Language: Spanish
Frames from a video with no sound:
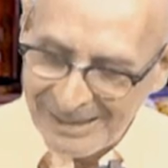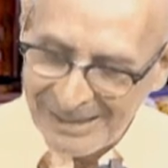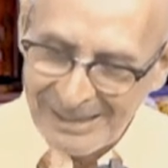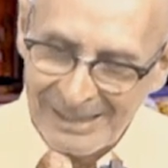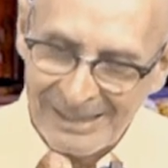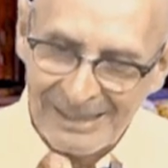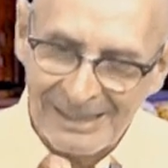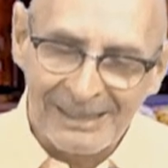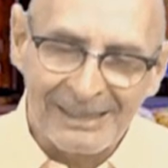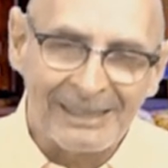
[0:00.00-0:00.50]

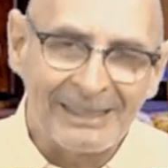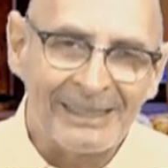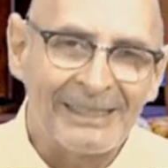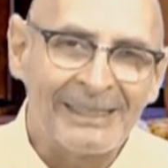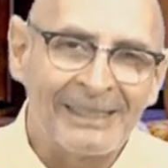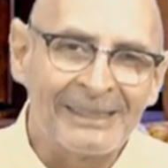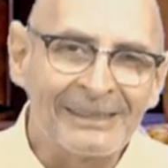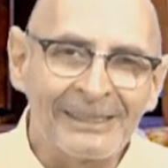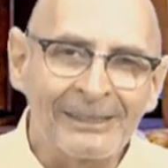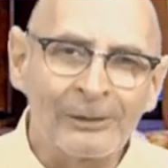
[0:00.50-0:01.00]

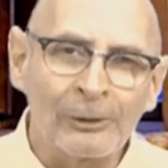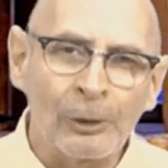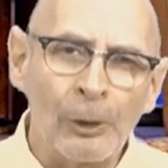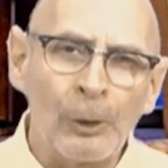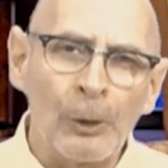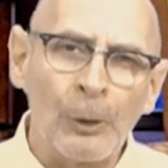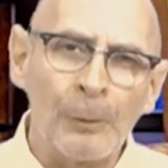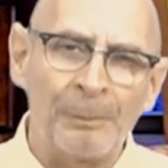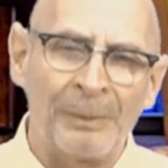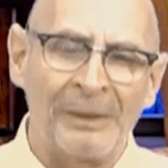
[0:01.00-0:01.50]
Y
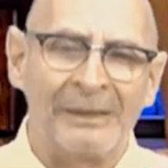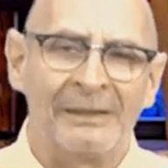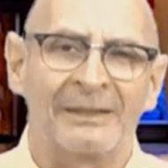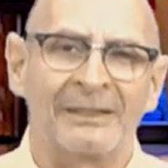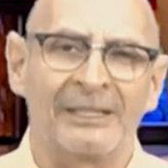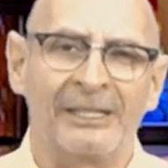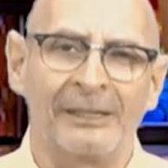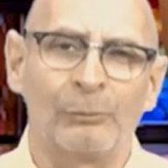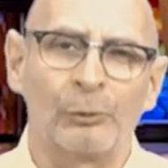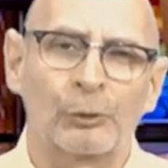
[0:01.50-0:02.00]
ante
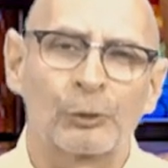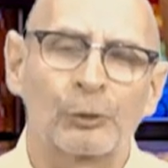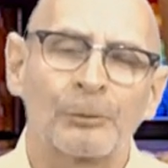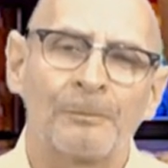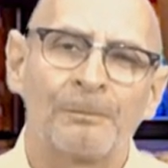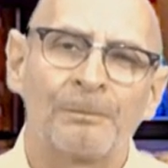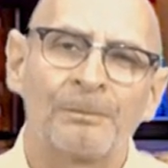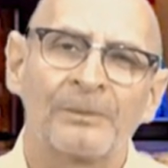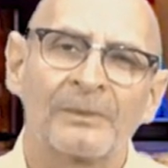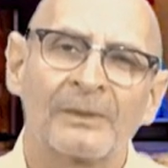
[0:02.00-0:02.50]
todo
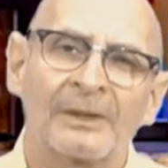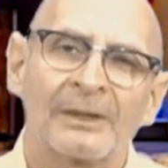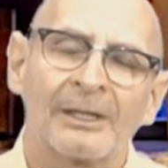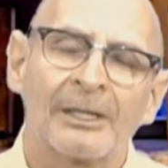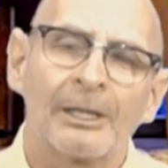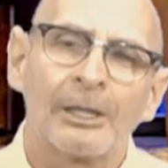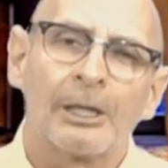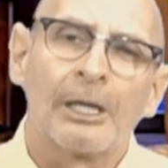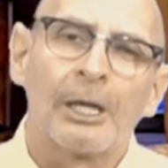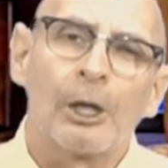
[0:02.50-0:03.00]
pensemos,
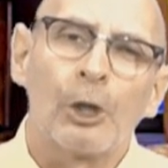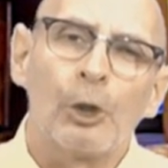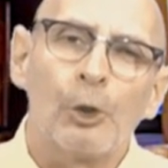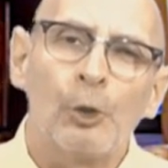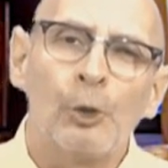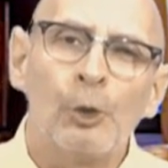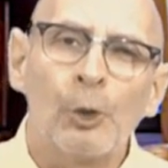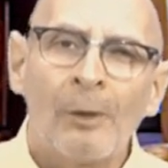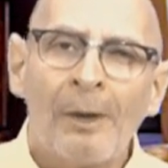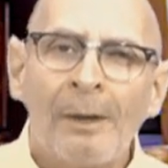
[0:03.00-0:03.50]

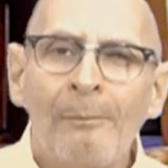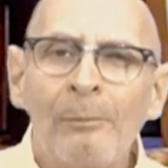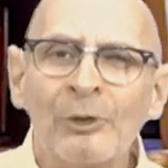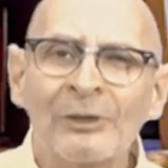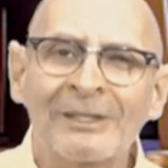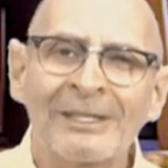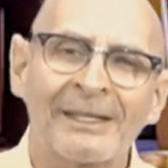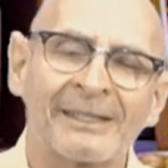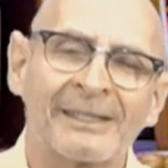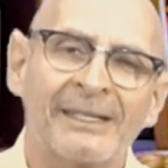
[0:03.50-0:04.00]
lo
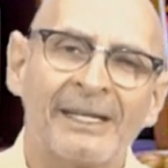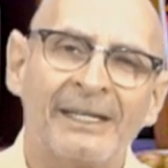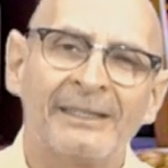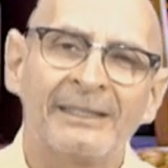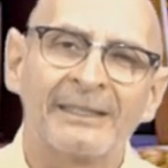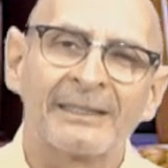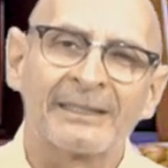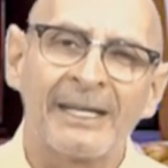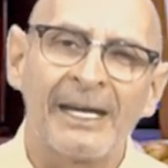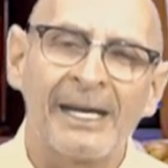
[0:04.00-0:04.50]
vamos a
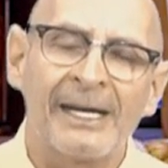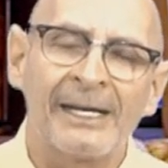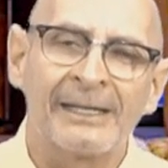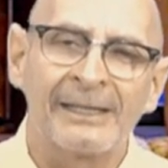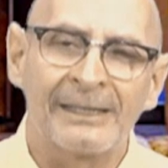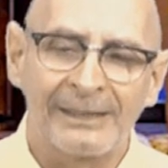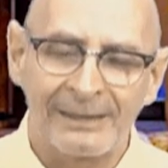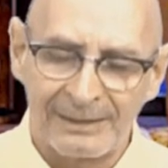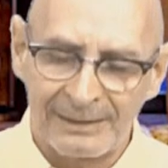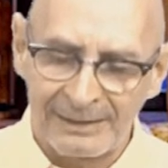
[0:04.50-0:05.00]

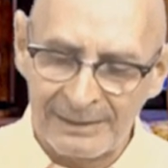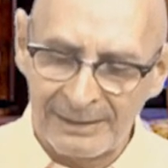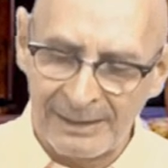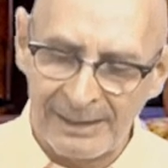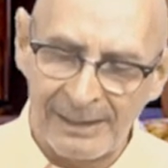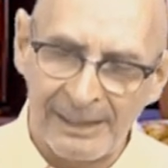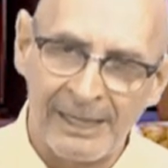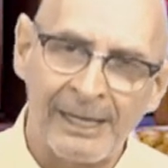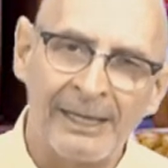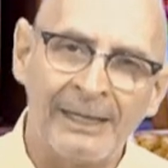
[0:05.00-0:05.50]
realizar
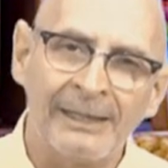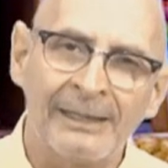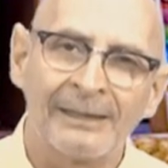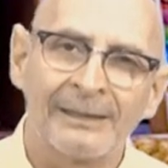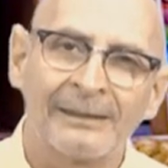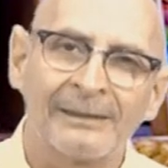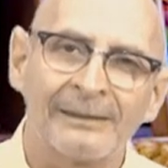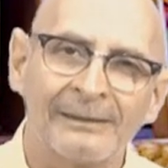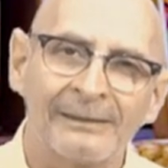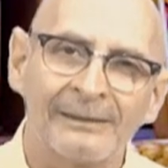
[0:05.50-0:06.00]

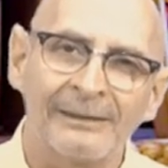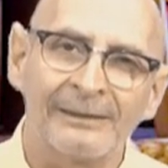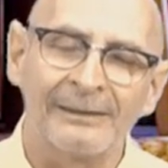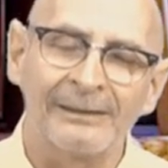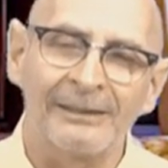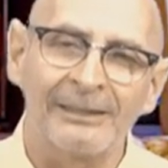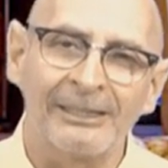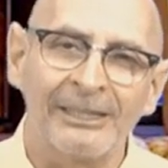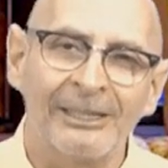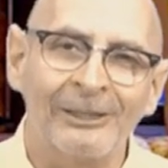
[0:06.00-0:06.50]
sea
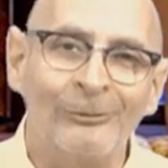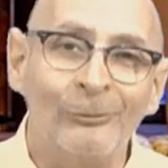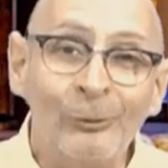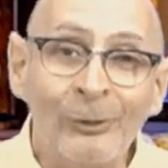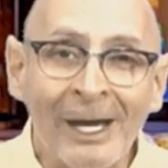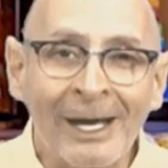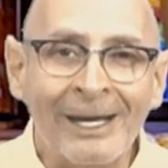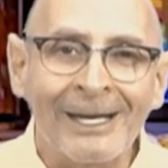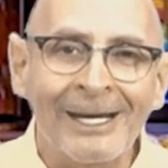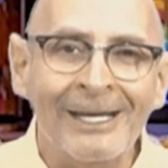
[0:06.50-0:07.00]

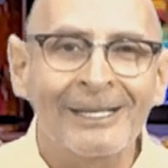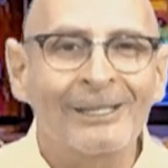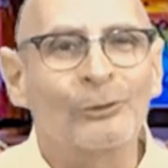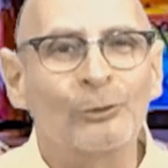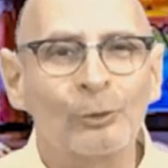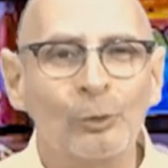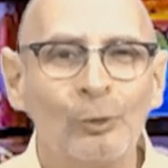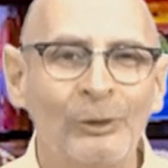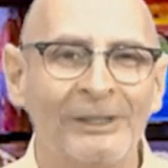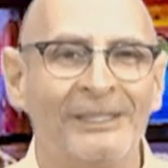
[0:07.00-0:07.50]
en una
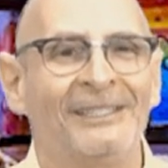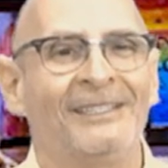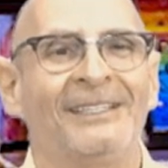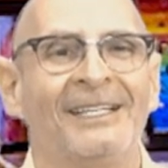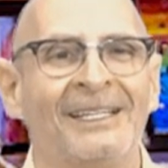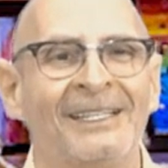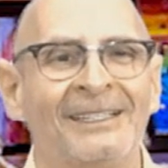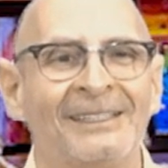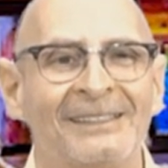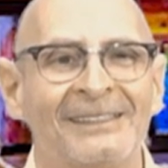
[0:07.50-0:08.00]

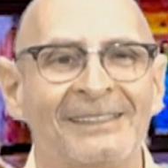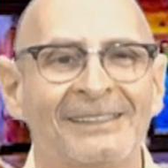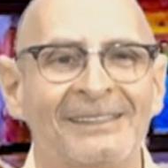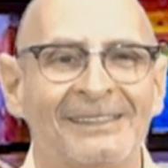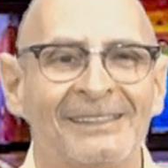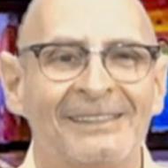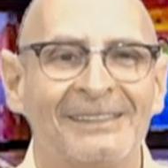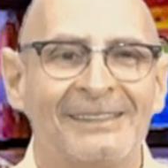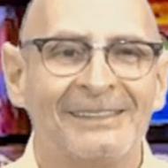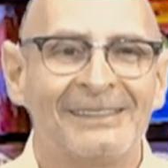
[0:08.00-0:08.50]

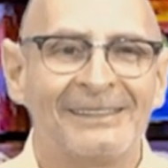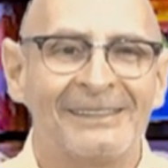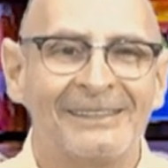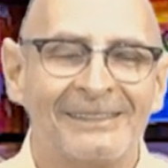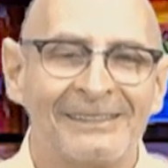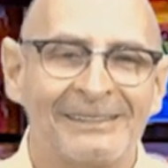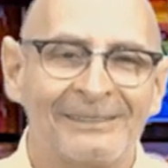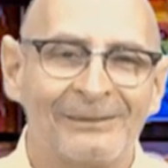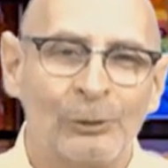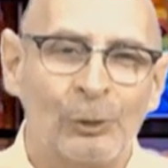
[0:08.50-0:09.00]
cartulina
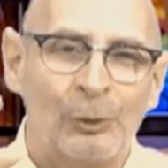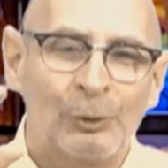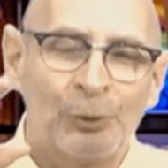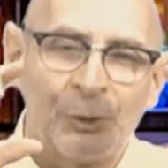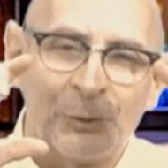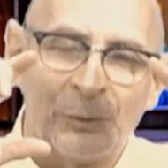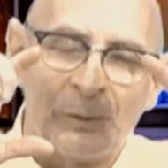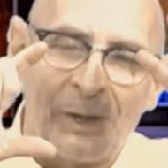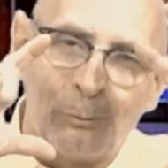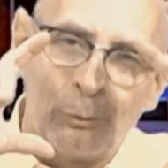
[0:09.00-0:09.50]

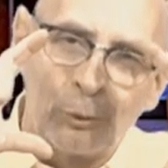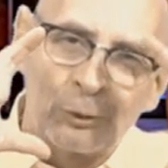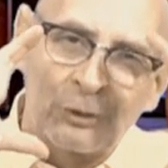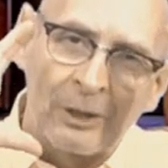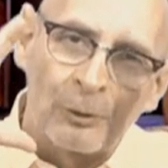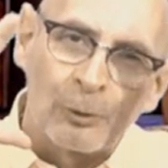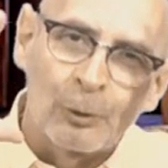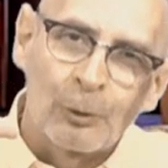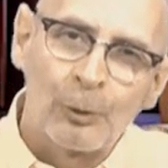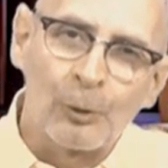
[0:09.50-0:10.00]
donde
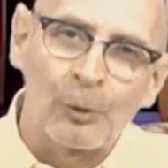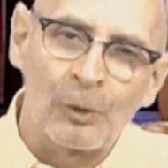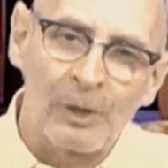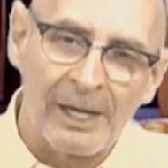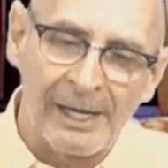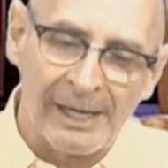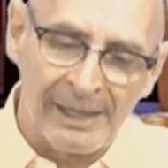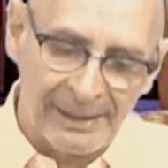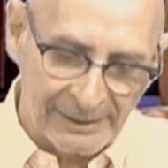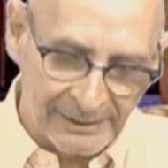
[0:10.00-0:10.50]
vamos a
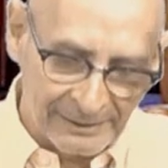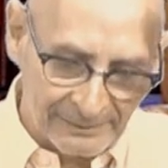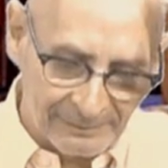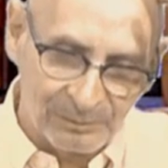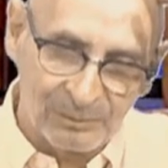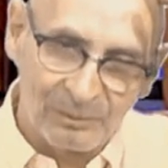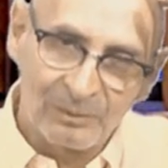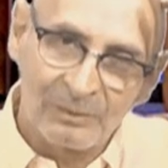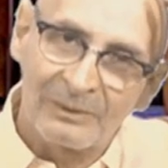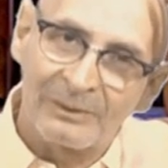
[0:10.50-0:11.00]

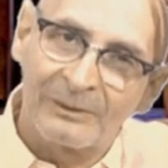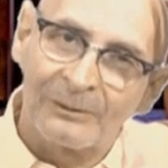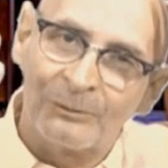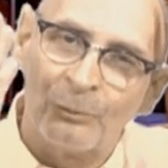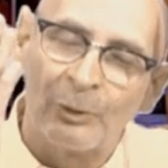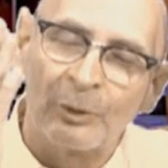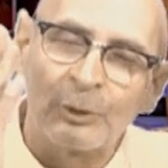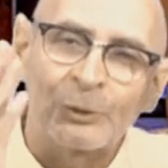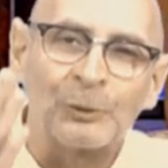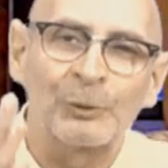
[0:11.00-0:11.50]
colocar
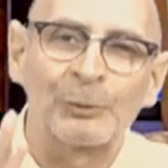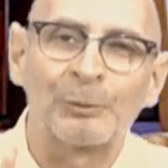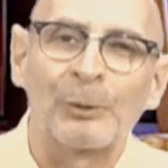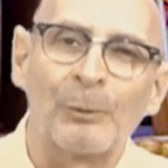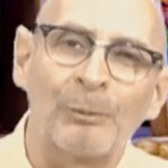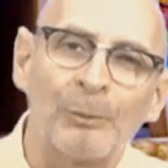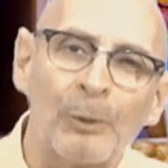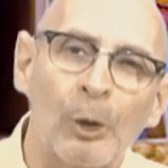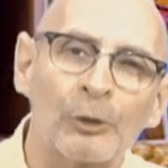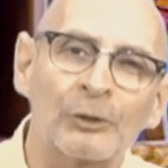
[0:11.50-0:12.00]

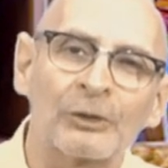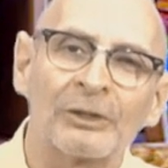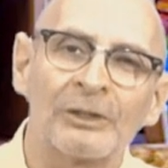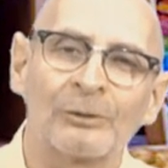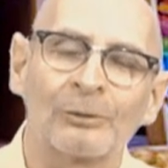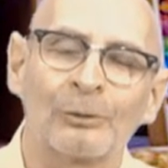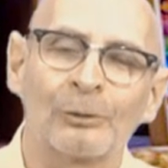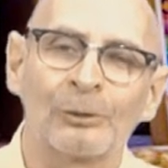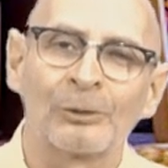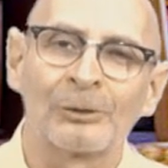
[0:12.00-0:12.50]
nuestros
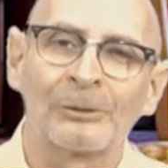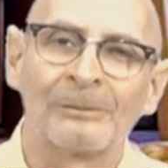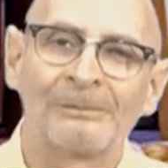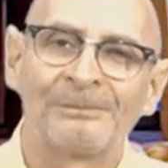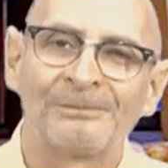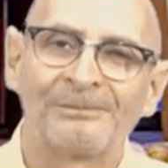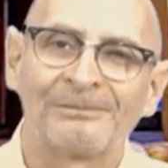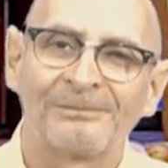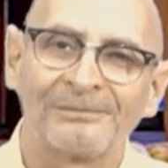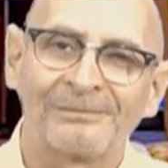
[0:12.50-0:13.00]

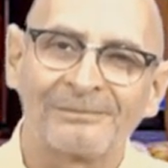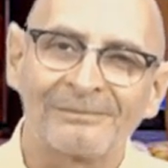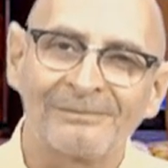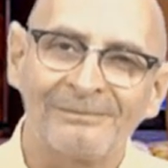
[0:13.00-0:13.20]
propósitos,